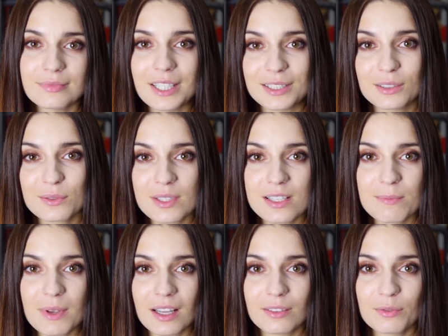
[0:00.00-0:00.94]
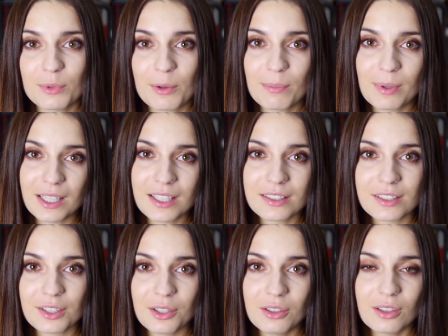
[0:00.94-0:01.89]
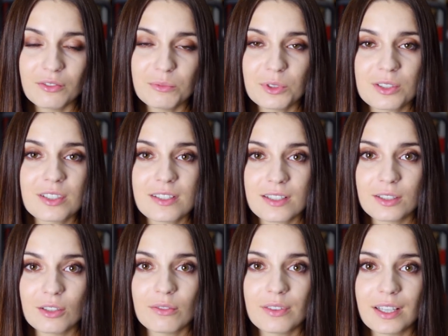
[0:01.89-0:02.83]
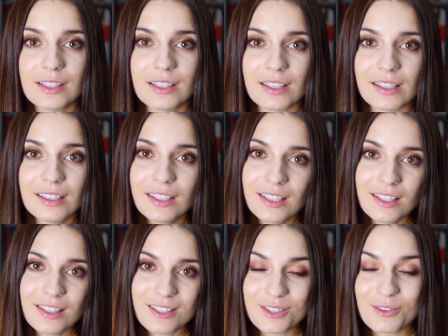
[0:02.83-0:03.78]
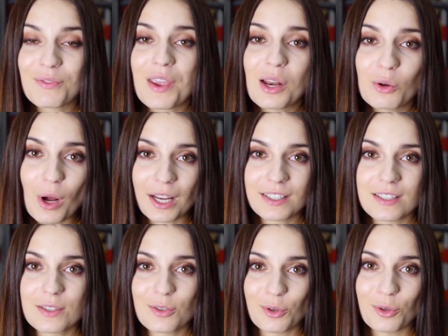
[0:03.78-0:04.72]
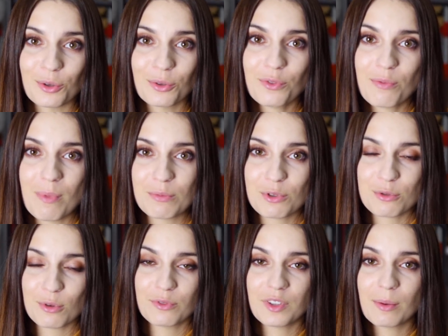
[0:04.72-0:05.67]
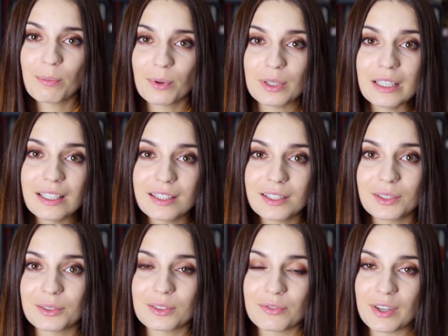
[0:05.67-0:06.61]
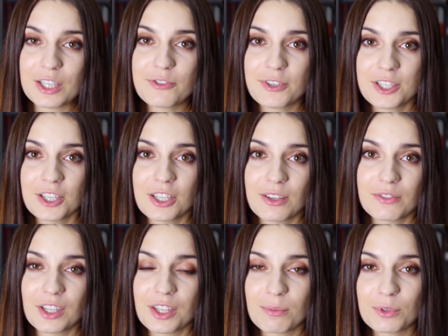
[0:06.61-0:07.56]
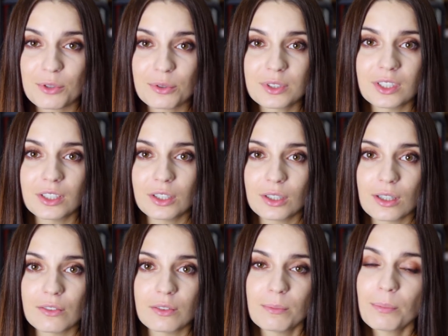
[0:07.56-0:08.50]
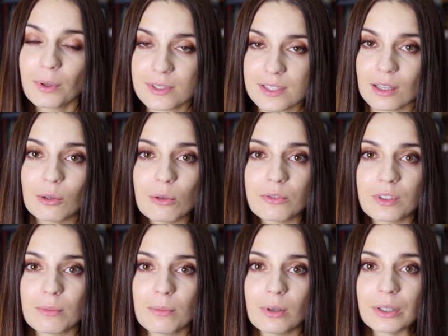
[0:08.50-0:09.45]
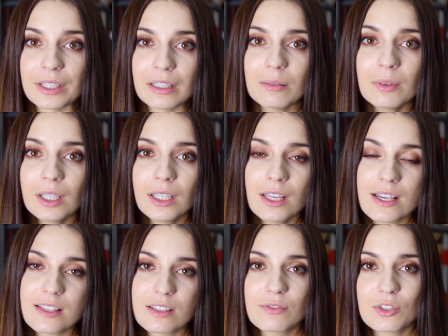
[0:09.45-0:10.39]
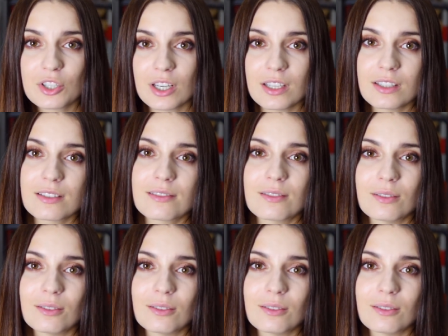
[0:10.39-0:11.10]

Jedną ze zmian w moim planie treningowym to zrezygnowanie z wielu akcesoriów. Mam dosłownie po jedno, dwa ćwiczenie w danym dniu treningowym poza głównym bojem i zazwyczaj jest